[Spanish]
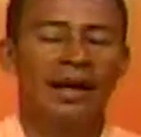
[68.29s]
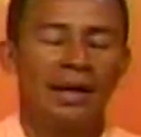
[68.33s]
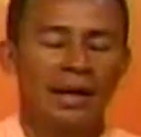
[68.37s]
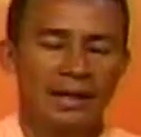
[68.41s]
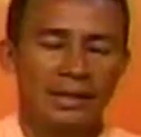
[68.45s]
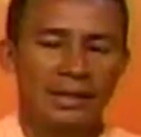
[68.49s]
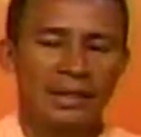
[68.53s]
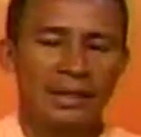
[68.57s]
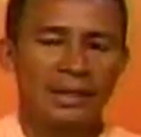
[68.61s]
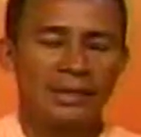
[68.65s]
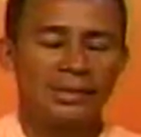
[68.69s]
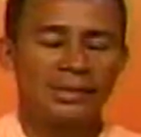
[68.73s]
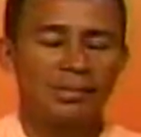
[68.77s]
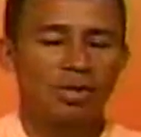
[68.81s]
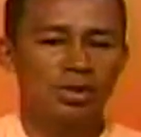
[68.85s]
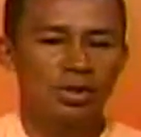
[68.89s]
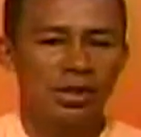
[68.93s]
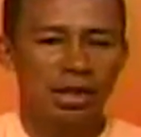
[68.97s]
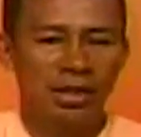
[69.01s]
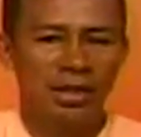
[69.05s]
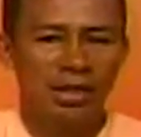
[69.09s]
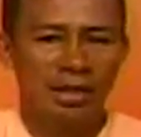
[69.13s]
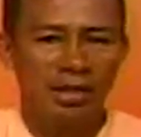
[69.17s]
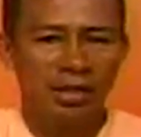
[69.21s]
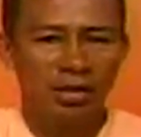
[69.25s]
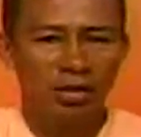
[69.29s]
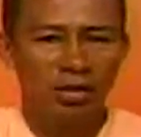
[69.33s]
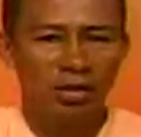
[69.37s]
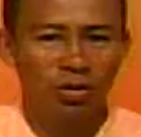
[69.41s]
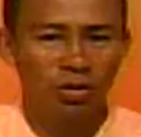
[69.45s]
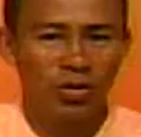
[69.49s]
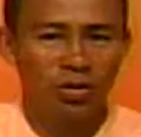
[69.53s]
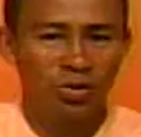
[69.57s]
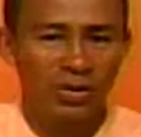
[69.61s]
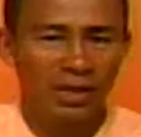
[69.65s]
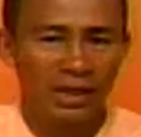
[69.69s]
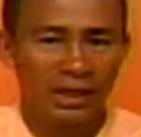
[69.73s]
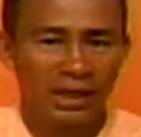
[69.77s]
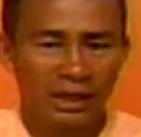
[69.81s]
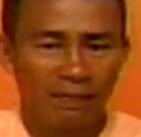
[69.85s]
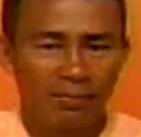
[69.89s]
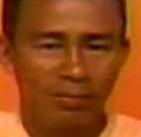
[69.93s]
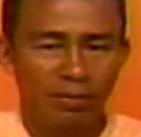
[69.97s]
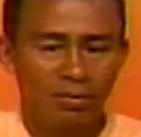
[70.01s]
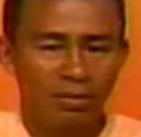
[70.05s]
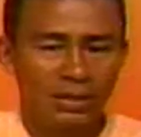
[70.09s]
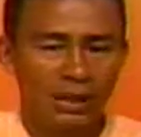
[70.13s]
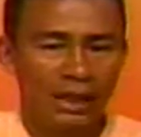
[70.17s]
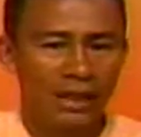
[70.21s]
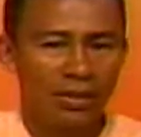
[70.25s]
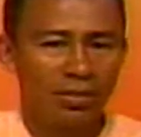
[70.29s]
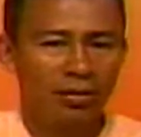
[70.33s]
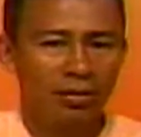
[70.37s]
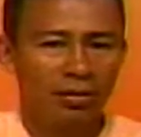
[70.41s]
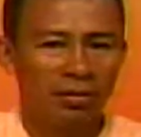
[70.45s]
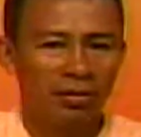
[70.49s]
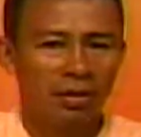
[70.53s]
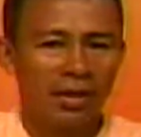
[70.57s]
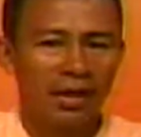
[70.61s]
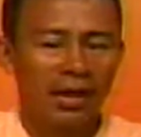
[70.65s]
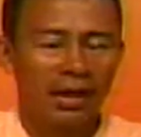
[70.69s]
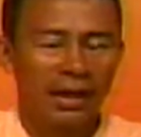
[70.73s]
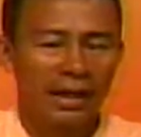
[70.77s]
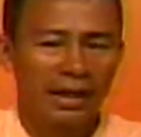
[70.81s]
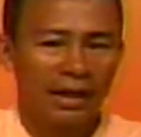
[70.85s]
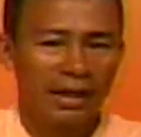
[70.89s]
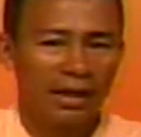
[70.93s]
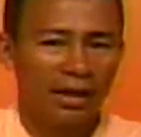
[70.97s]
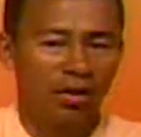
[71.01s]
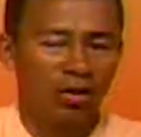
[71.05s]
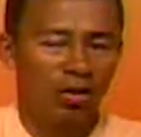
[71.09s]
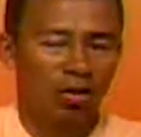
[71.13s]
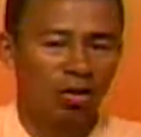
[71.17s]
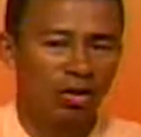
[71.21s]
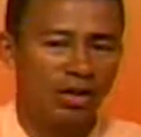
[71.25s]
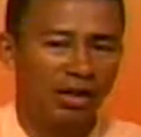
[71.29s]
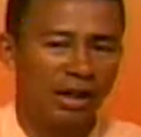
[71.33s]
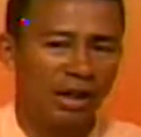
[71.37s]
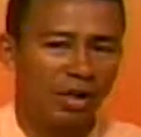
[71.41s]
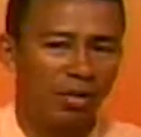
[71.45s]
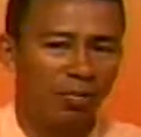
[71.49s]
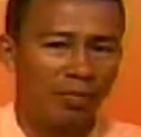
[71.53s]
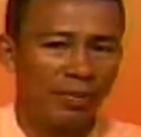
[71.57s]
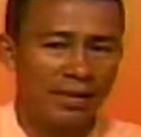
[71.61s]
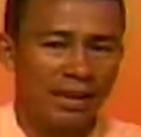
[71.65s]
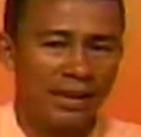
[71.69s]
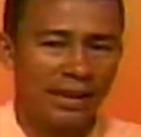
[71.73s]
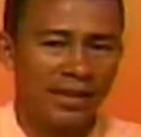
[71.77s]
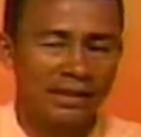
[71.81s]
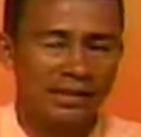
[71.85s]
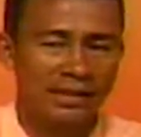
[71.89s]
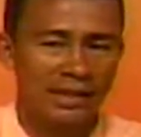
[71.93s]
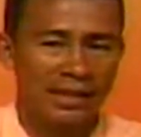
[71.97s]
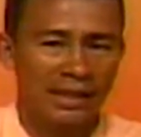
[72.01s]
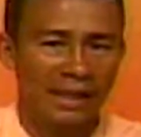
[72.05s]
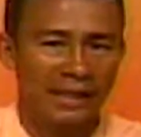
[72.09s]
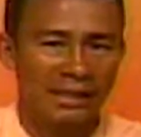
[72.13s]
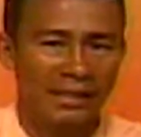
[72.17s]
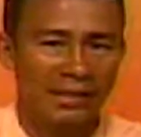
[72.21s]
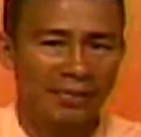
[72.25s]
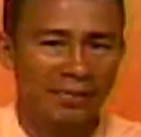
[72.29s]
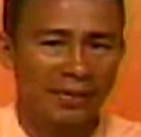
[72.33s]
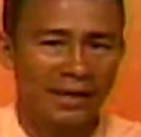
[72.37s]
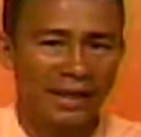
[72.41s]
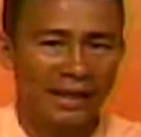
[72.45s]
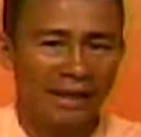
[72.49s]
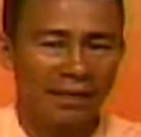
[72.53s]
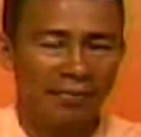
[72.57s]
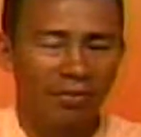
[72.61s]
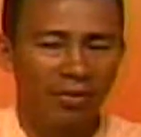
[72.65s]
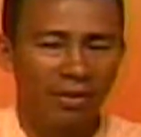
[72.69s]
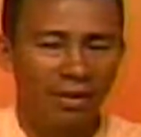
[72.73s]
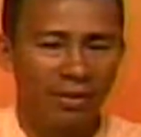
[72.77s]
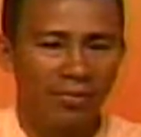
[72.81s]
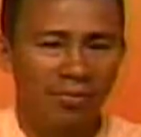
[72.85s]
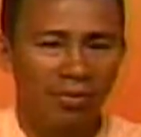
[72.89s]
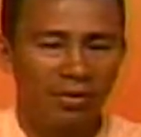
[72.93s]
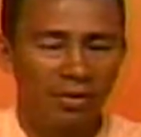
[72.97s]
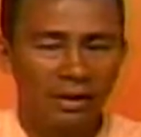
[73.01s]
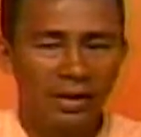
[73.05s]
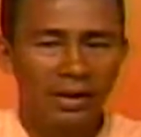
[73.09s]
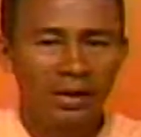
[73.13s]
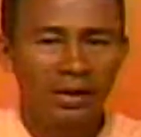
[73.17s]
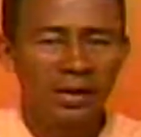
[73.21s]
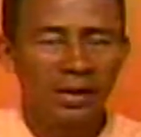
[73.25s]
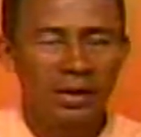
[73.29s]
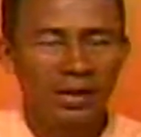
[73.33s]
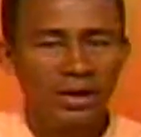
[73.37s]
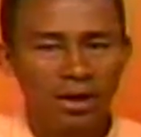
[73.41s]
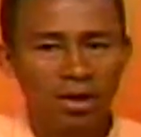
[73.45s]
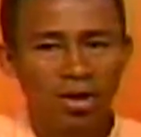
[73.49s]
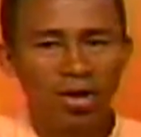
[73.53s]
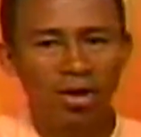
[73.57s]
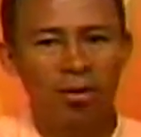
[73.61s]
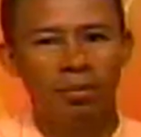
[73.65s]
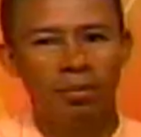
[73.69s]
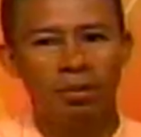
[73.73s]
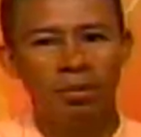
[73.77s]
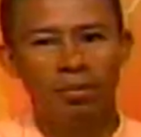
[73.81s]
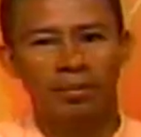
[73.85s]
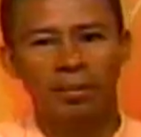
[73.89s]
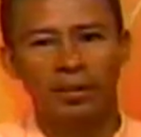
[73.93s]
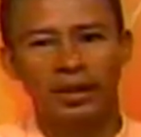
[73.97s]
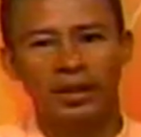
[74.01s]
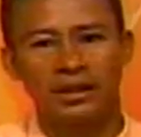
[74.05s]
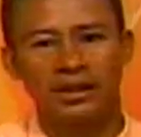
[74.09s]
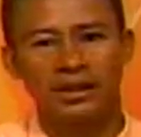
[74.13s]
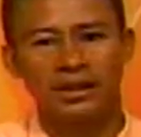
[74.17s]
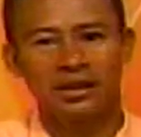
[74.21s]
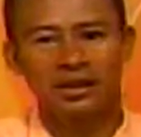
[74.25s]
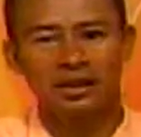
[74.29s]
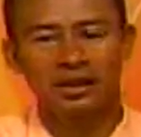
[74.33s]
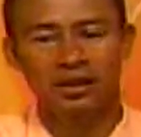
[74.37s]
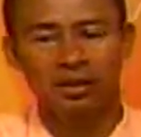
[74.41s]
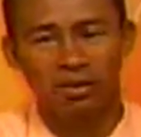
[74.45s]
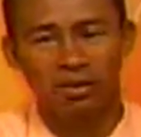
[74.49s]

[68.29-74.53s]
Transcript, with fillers: Estaremos allí con nuestro equipo, tanto eh, con nuestras compañeras en la disciplina de voleibol y como pues